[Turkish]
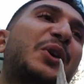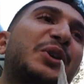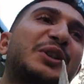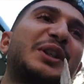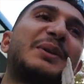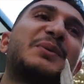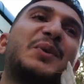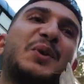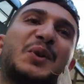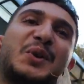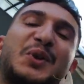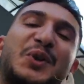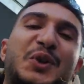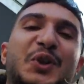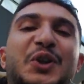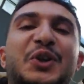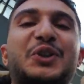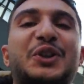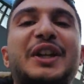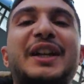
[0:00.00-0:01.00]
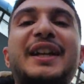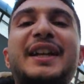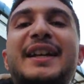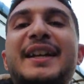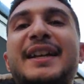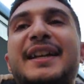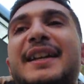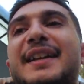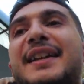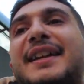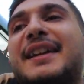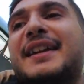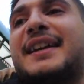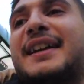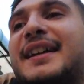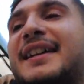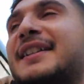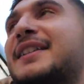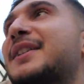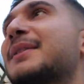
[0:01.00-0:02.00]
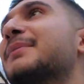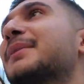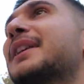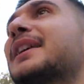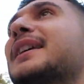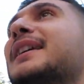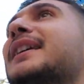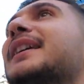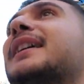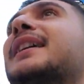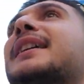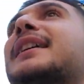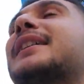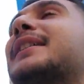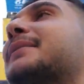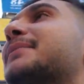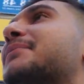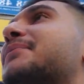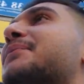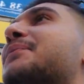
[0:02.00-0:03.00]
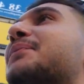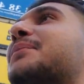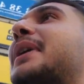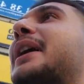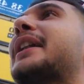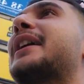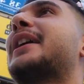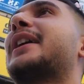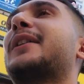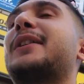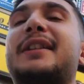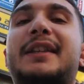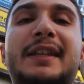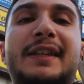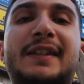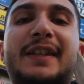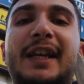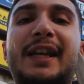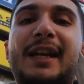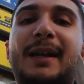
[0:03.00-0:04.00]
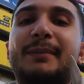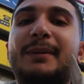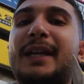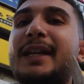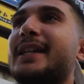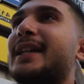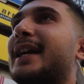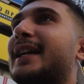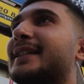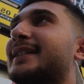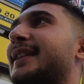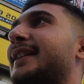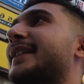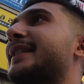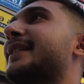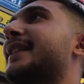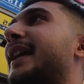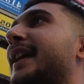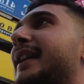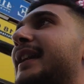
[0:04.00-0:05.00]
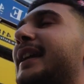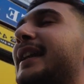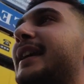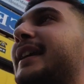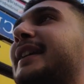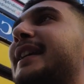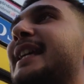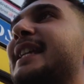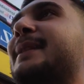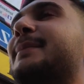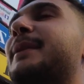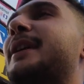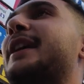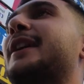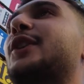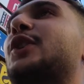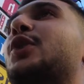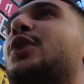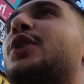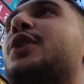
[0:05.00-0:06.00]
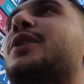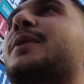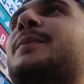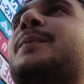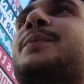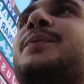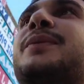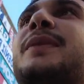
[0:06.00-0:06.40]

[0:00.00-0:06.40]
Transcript: ortam oluştu orada. Ee, şimdi e, bana Instagram'dan yazdığınız yerlere gezmeye gidiyorum.